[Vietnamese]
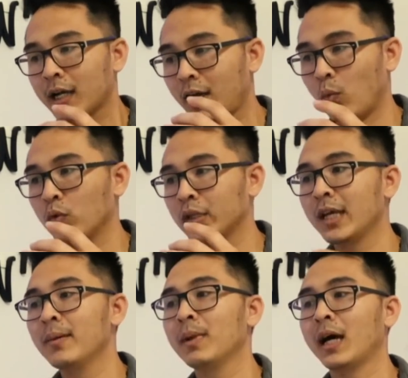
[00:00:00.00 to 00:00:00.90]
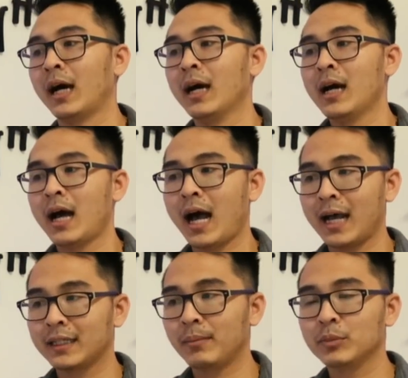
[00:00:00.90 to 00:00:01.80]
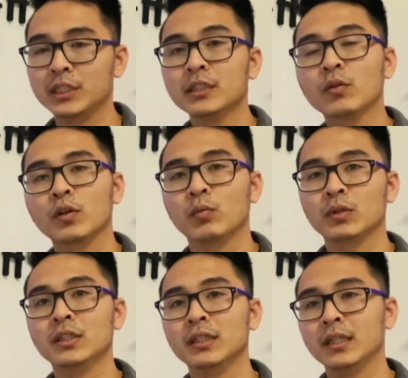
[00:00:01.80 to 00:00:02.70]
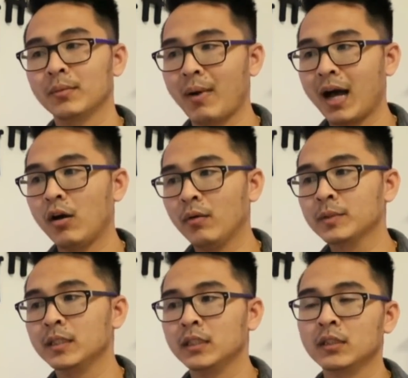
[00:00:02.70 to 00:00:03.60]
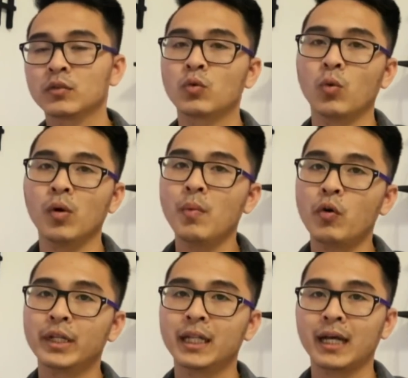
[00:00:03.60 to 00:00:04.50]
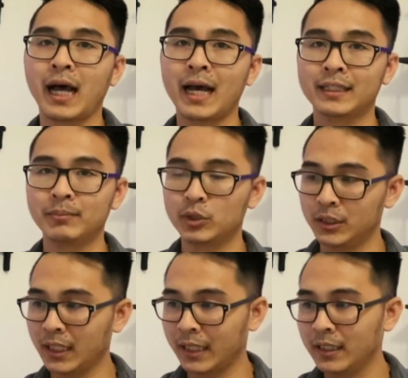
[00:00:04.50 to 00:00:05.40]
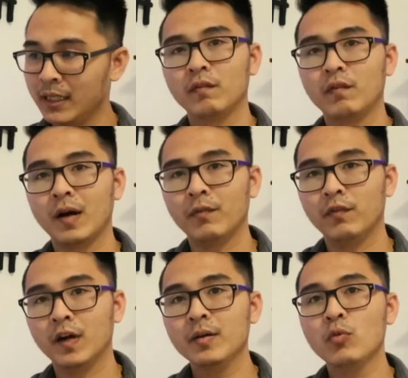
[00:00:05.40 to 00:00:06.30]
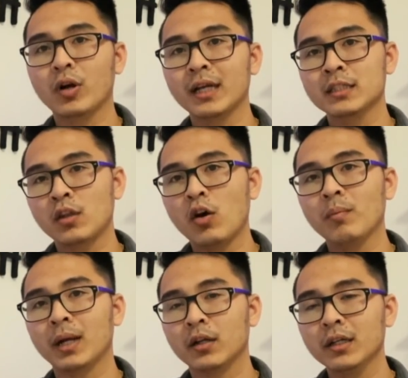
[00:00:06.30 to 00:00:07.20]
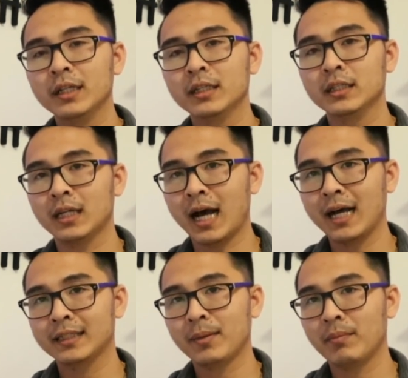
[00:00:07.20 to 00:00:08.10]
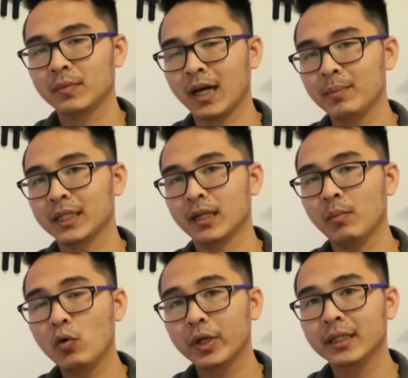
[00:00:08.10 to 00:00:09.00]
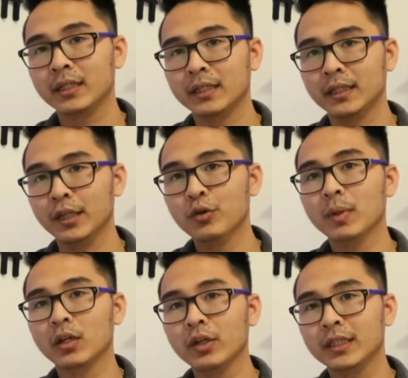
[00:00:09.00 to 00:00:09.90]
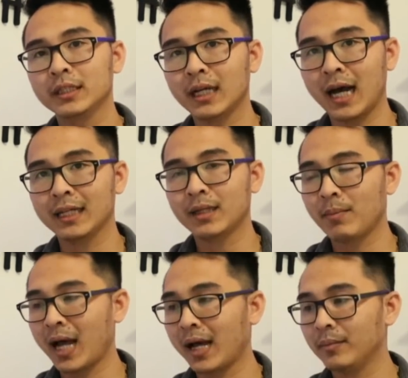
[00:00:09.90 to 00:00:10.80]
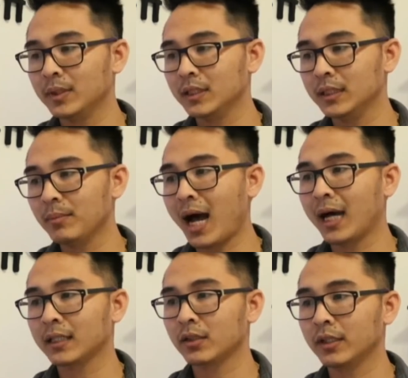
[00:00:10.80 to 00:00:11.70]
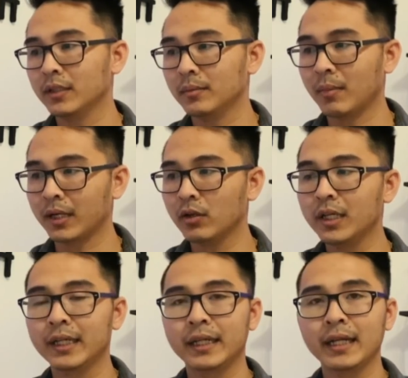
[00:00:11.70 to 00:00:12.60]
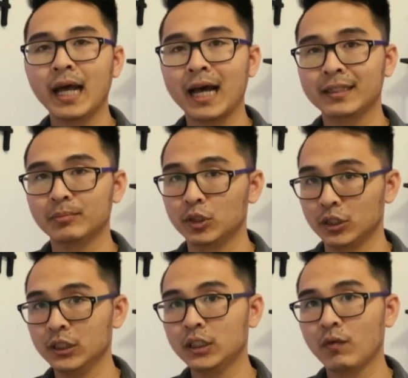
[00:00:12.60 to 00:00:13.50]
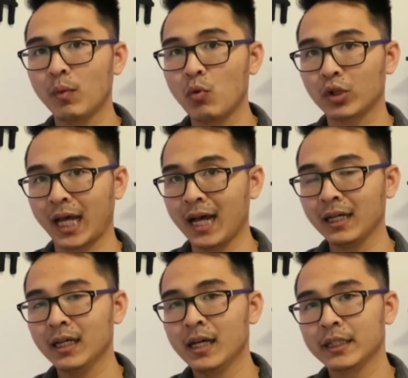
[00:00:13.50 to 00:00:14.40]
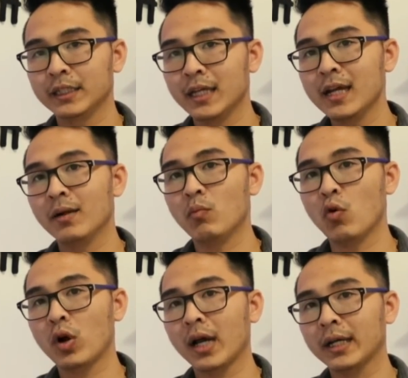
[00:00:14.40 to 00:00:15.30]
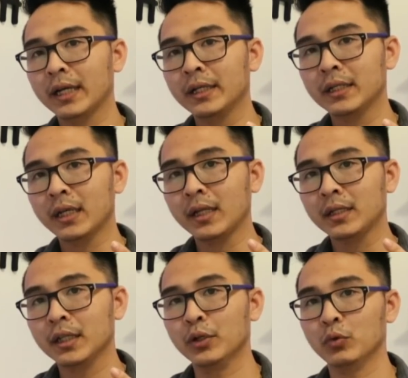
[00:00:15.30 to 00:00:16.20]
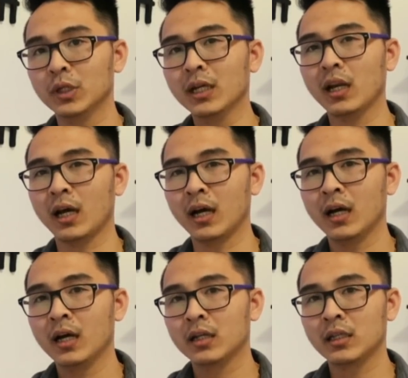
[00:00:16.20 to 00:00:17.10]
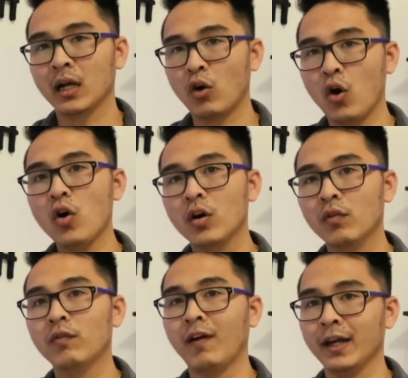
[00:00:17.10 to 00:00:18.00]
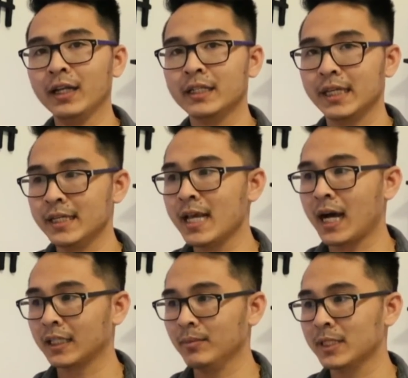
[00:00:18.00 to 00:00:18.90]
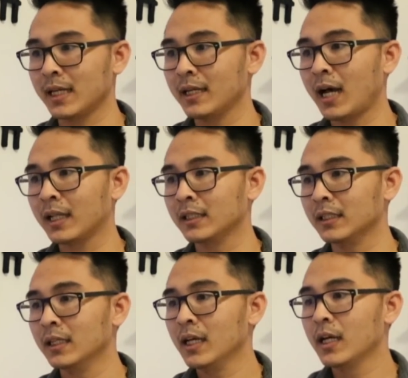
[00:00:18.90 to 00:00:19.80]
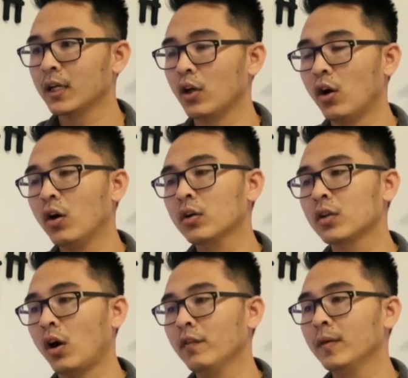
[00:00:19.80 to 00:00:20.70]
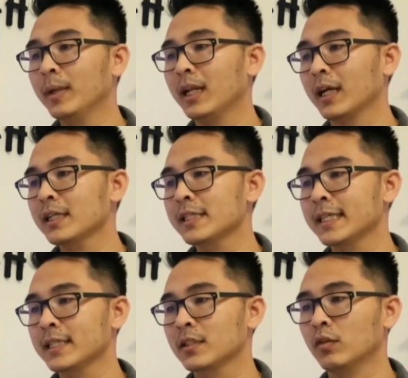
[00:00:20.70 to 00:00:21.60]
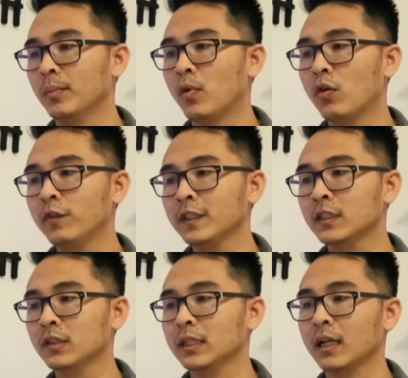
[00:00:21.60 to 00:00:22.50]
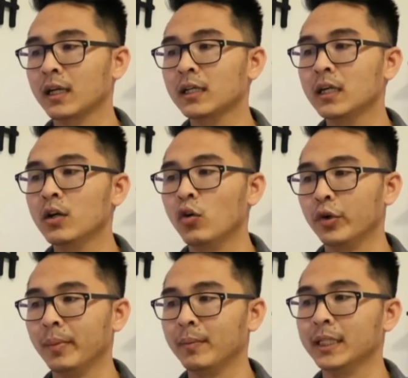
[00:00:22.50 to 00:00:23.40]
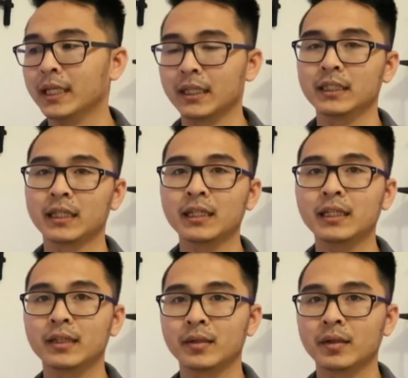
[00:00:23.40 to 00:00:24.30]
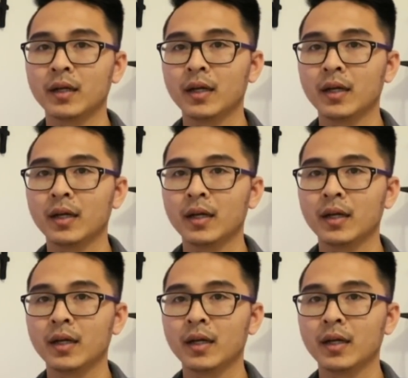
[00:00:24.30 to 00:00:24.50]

cộng thêm là hai trăm chín mươi đồng từ tiền bán option của Boeing là hai trăm rưỡi này. Và với một cái stock mà nó lên từ hai trăm, đặc biệt là Boeing, thì nếu mà nó lên từ hai trăm hai mươi ba cho mà nó lên đến hai trăm rưỡi trong vòng một tháng thì đây là một cái cái cái điều rất là là khó, không phải là dễ dàng để mà xảy ra. Thì nó nói với mình là cái chance của profit, có nghĩa là cái cơ hội mà mình nhận được cái tiền